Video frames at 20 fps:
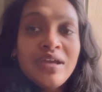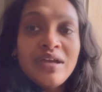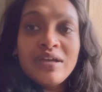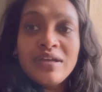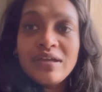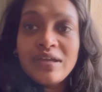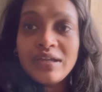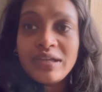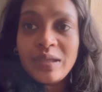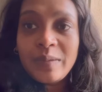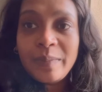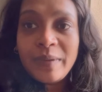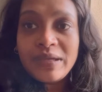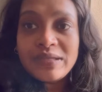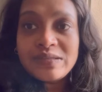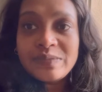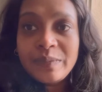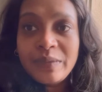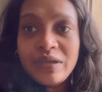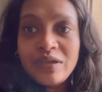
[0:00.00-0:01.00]
घर के
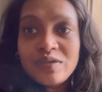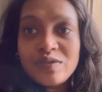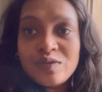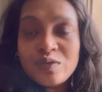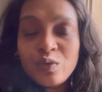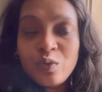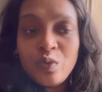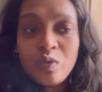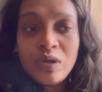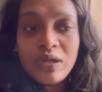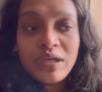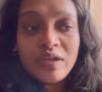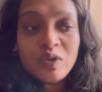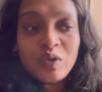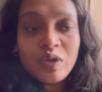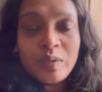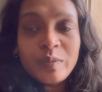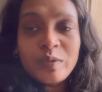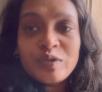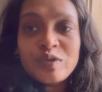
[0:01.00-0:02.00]
पास में एक स्कूल है
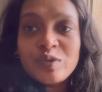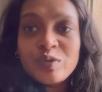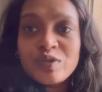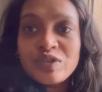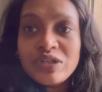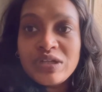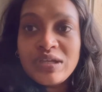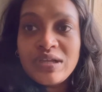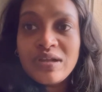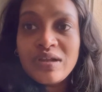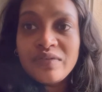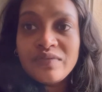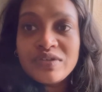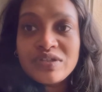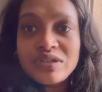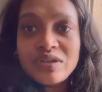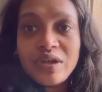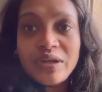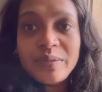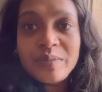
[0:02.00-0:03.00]
तो हम लोग सोच रहे हैं कि
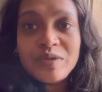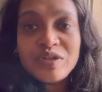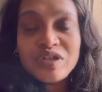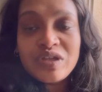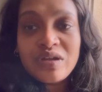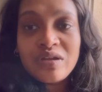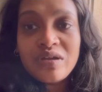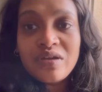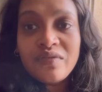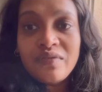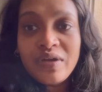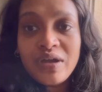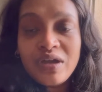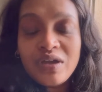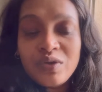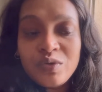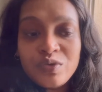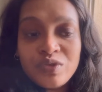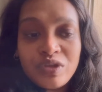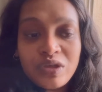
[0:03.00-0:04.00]
लविश का एडमिशन अगर
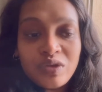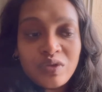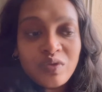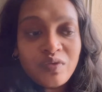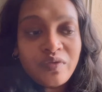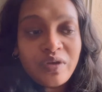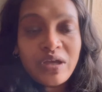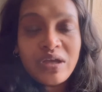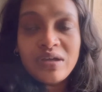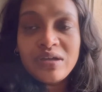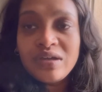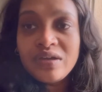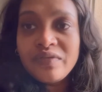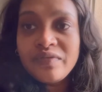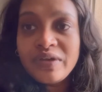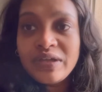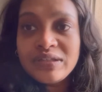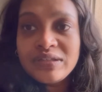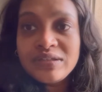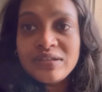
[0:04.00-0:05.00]
वहाँ हो जाए तो वहाँ
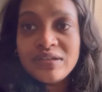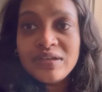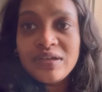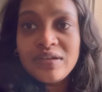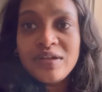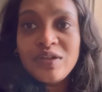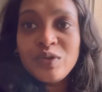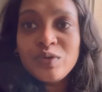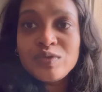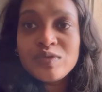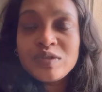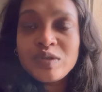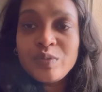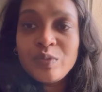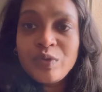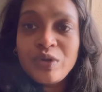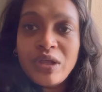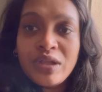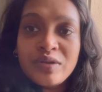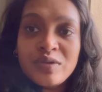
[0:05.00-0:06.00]
करवा देते हैं नहीं तो उसके
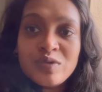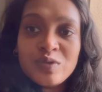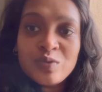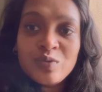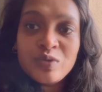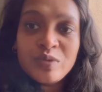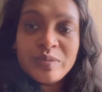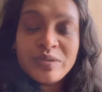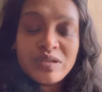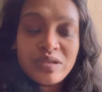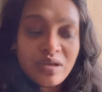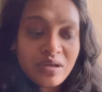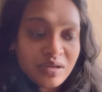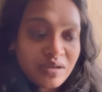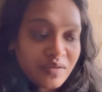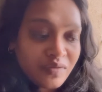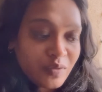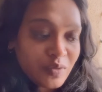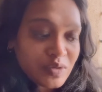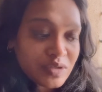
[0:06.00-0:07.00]
पुराने स्कूल में
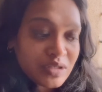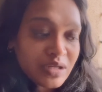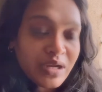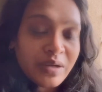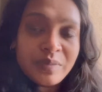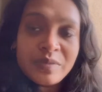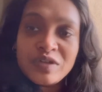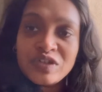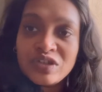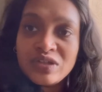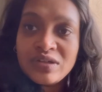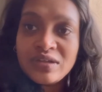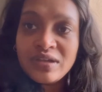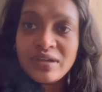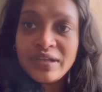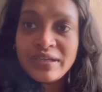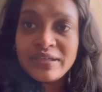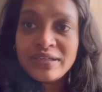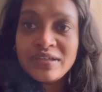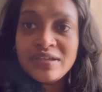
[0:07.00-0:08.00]
जाके फिर उसका एडमिशन
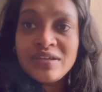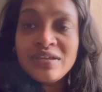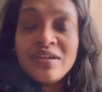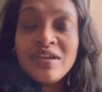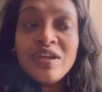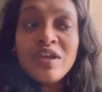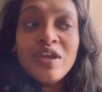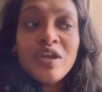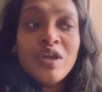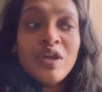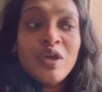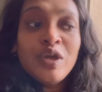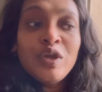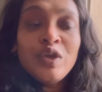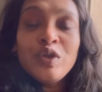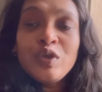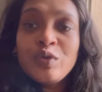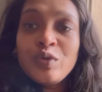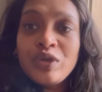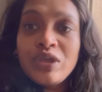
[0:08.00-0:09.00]
कराएंगे
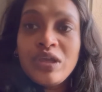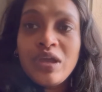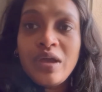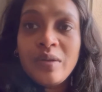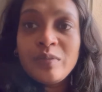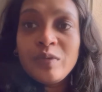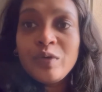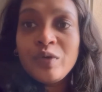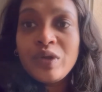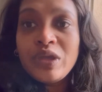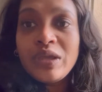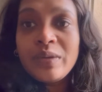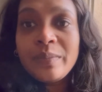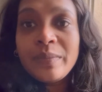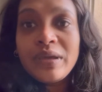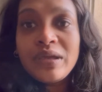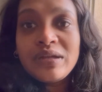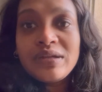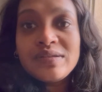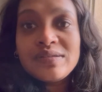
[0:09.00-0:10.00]
क्योंकि हम लोग एक
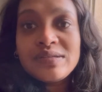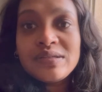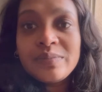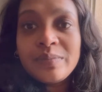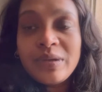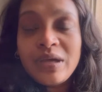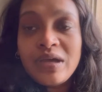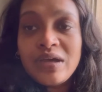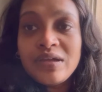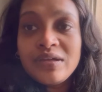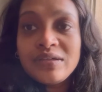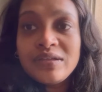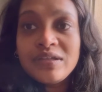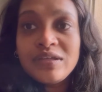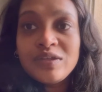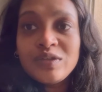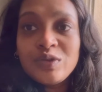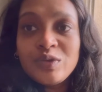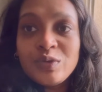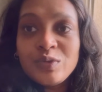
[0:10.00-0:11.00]
महीने से बाहर
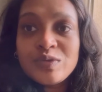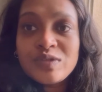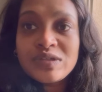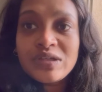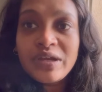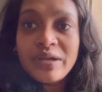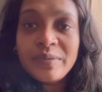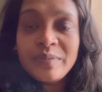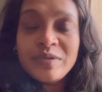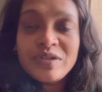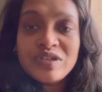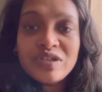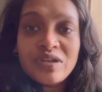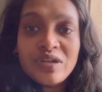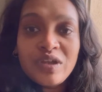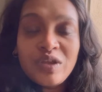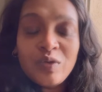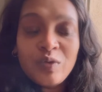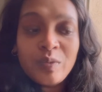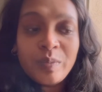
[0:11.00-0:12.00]
थे तो उसका एडमिशन
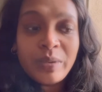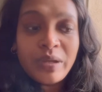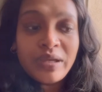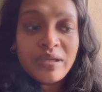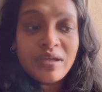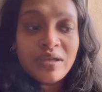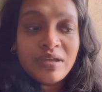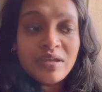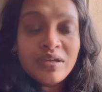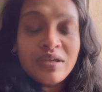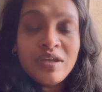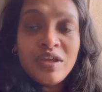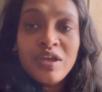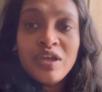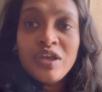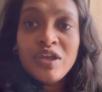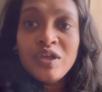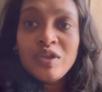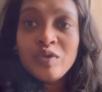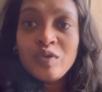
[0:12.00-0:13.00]
नहीं हो पाया है
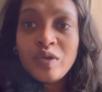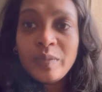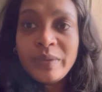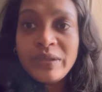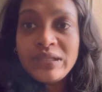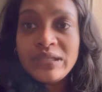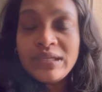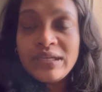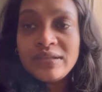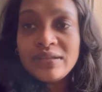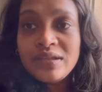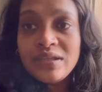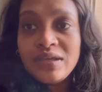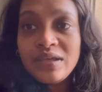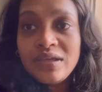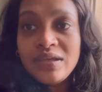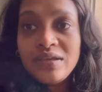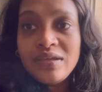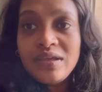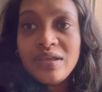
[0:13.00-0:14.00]
तो अभी देखते
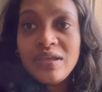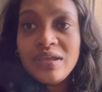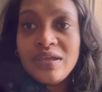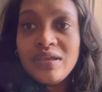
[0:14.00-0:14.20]
हैं कि